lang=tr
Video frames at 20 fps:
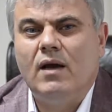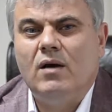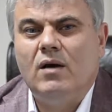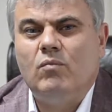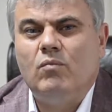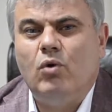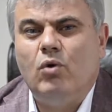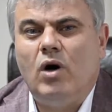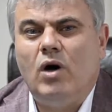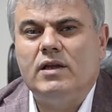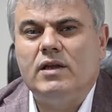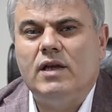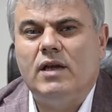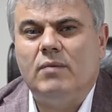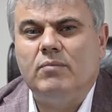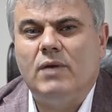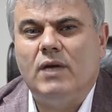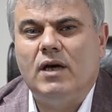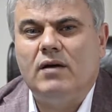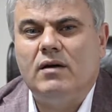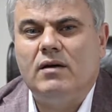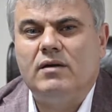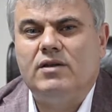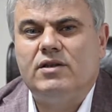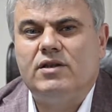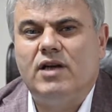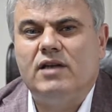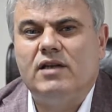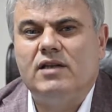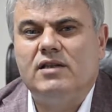Bu anlamda
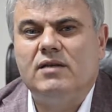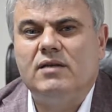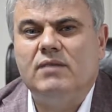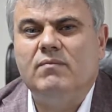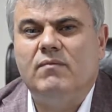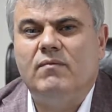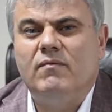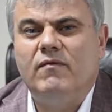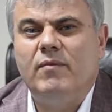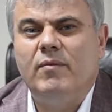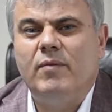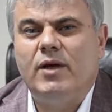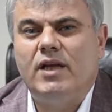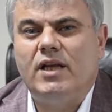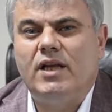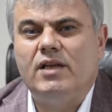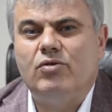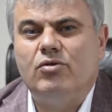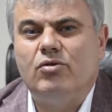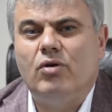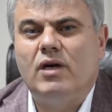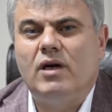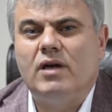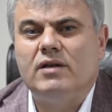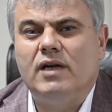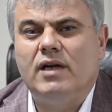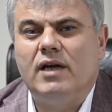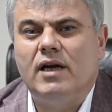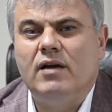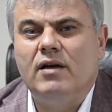şahsım ve BTSO
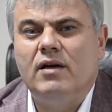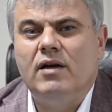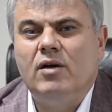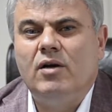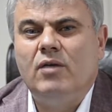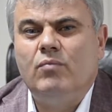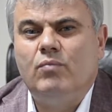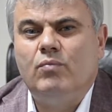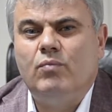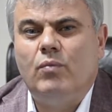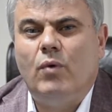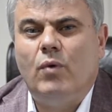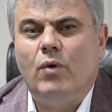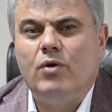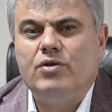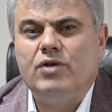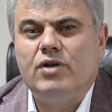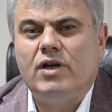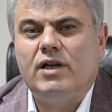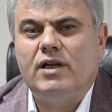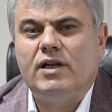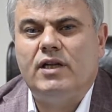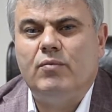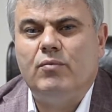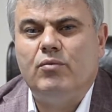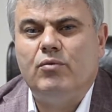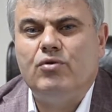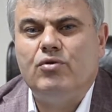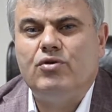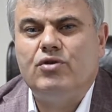adına öncelikle
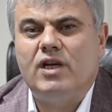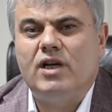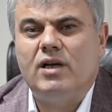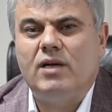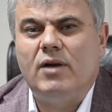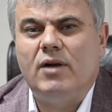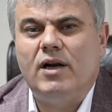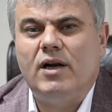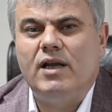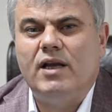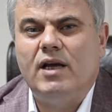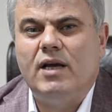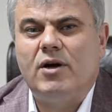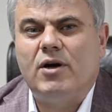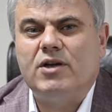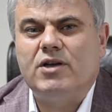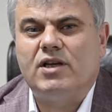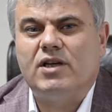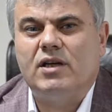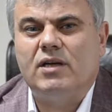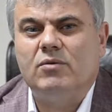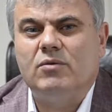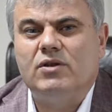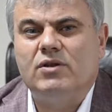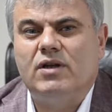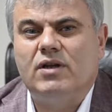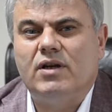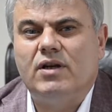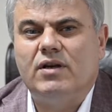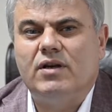Büyükşehir Belediye Başkanımız
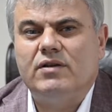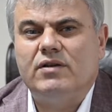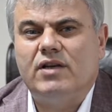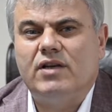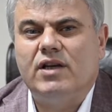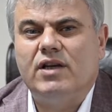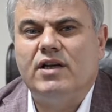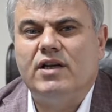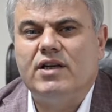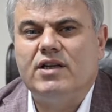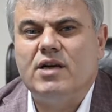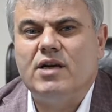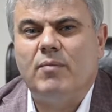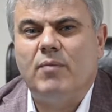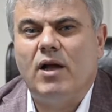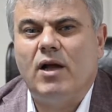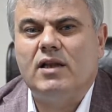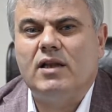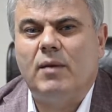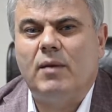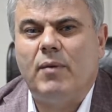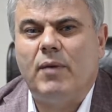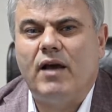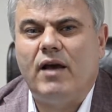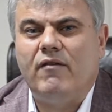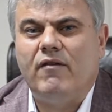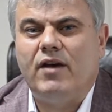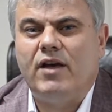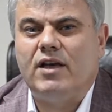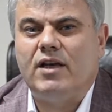Sayın Recep Altepe'ye ve
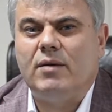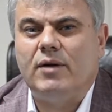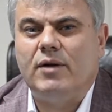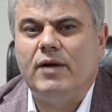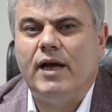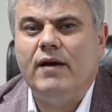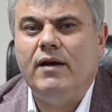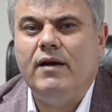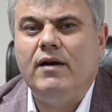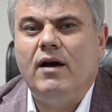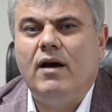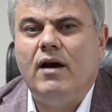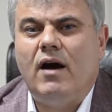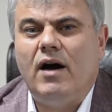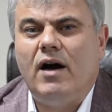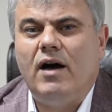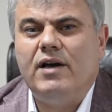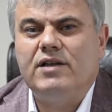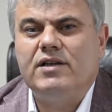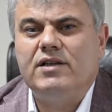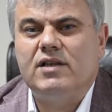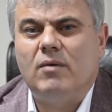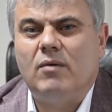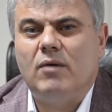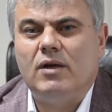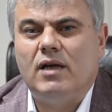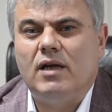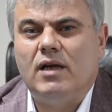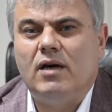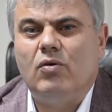ekibine aynı
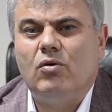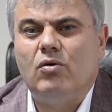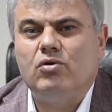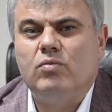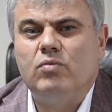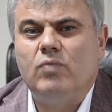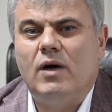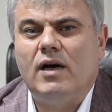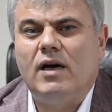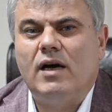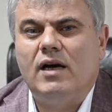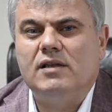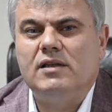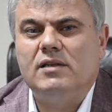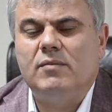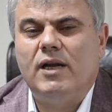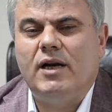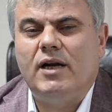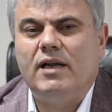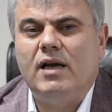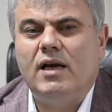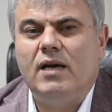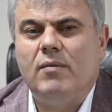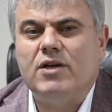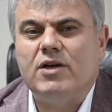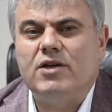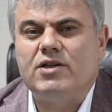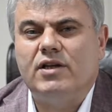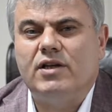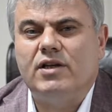zamanda Osman Gazi Belediye
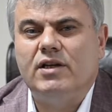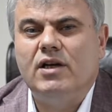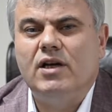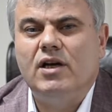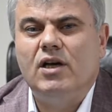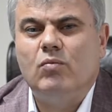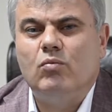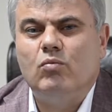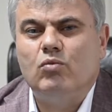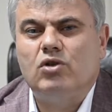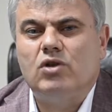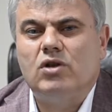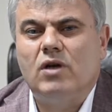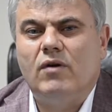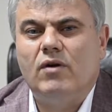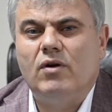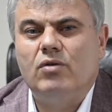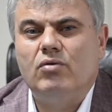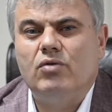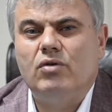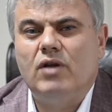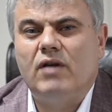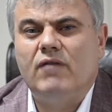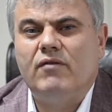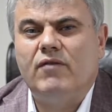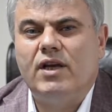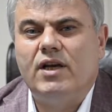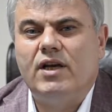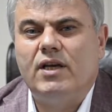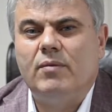Başkanı Mustafa Dündar ve
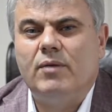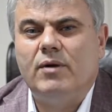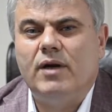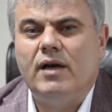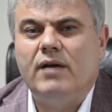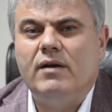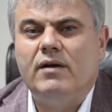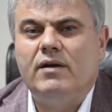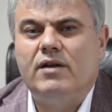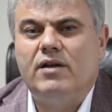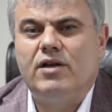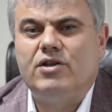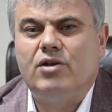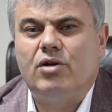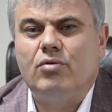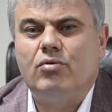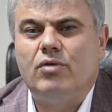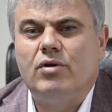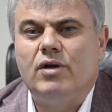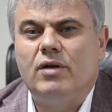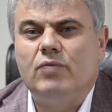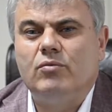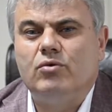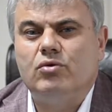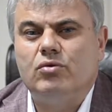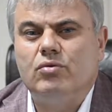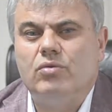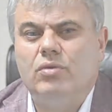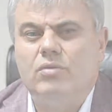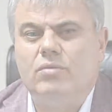ekibine teşekkürlerimi
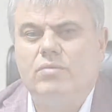sunuyorum.